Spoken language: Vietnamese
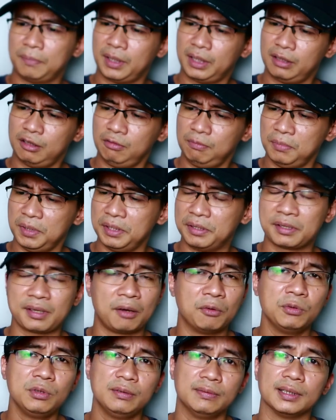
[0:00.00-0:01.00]
năm
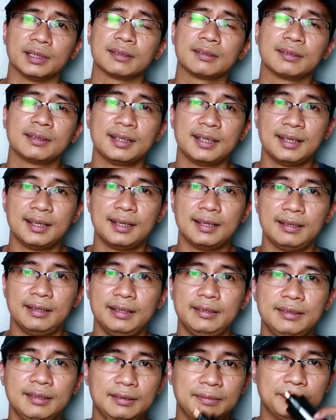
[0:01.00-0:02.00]
2016 thì vậy
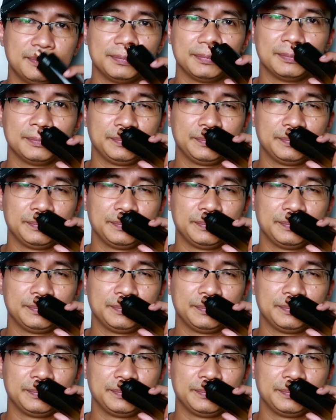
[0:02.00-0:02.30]
thế nhưng